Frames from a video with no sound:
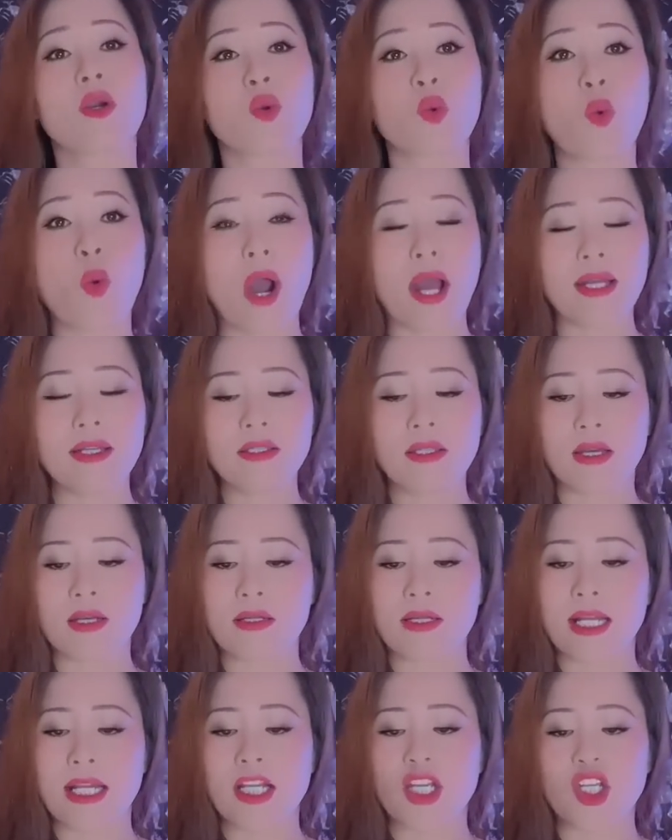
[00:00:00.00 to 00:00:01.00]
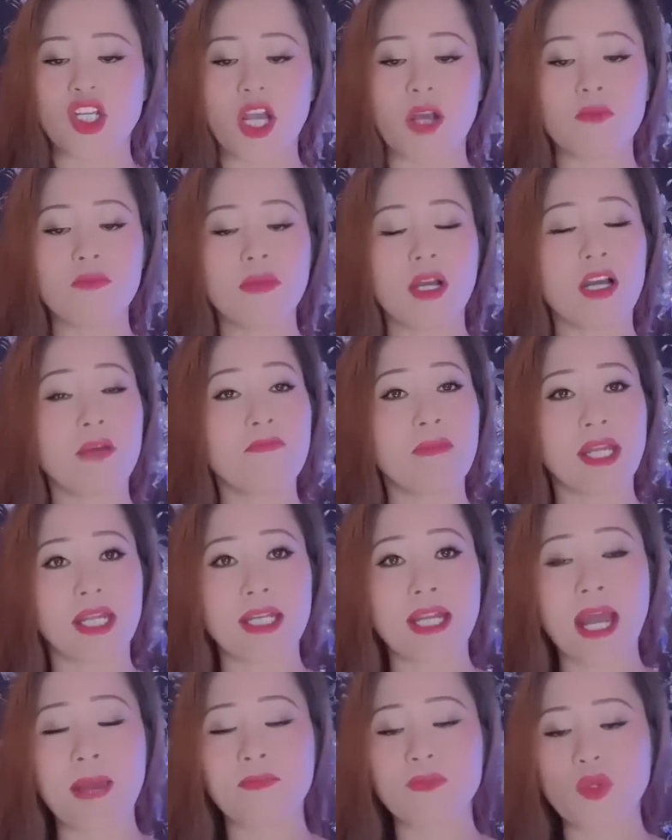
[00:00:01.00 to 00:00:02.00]
Quả thật, sống ở miền
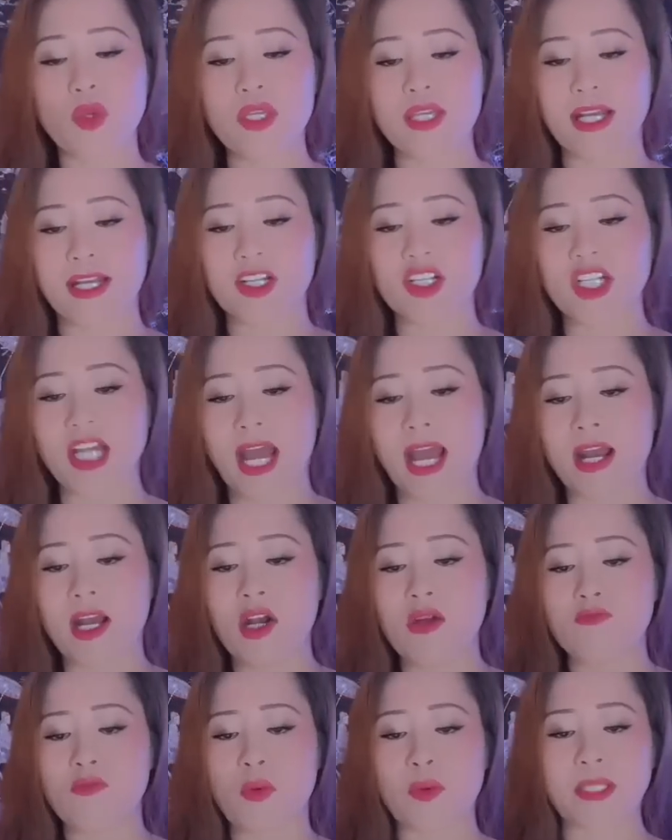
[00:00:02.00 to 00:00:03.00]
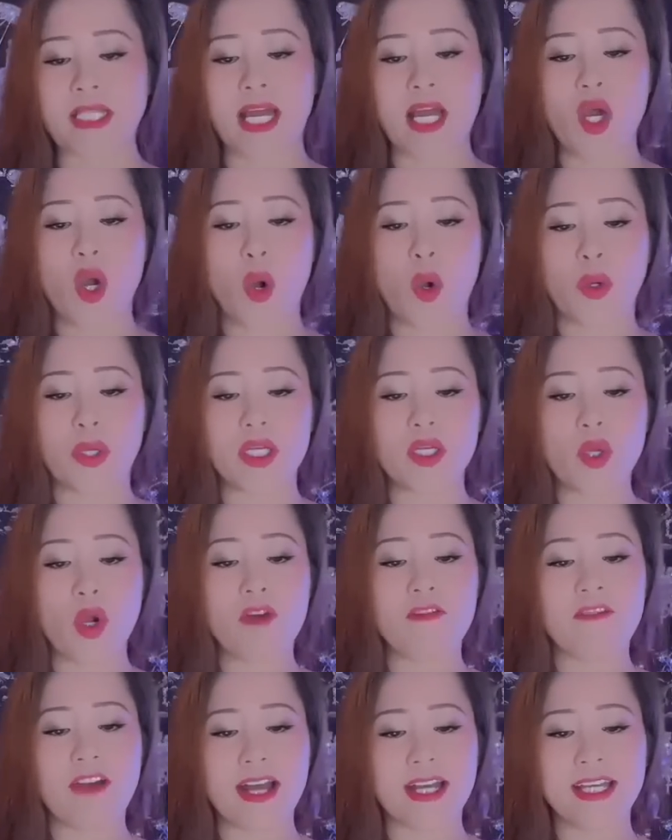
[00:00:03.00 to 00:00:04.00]
Nam tôi nhận ra một xã hội có
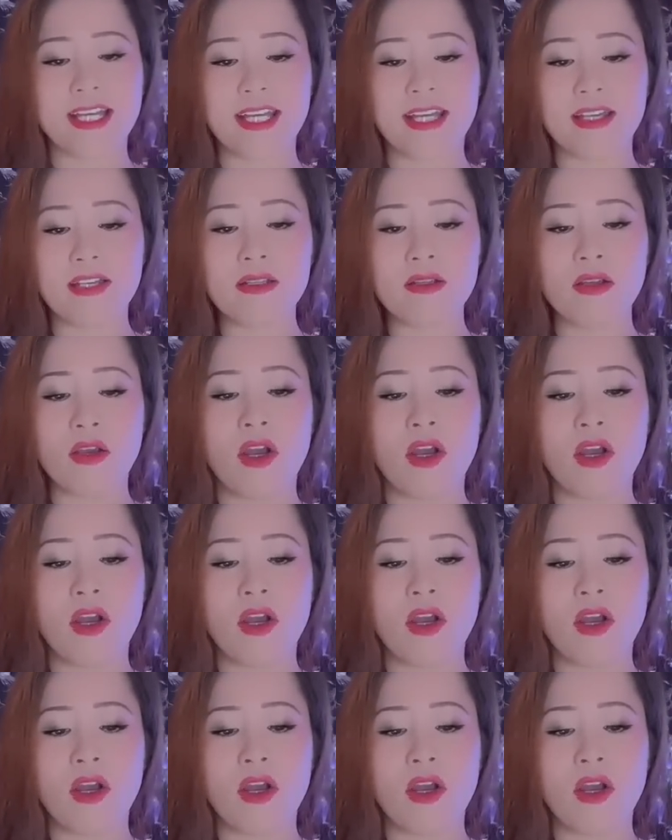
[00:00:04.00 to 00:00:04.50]
văn hiến,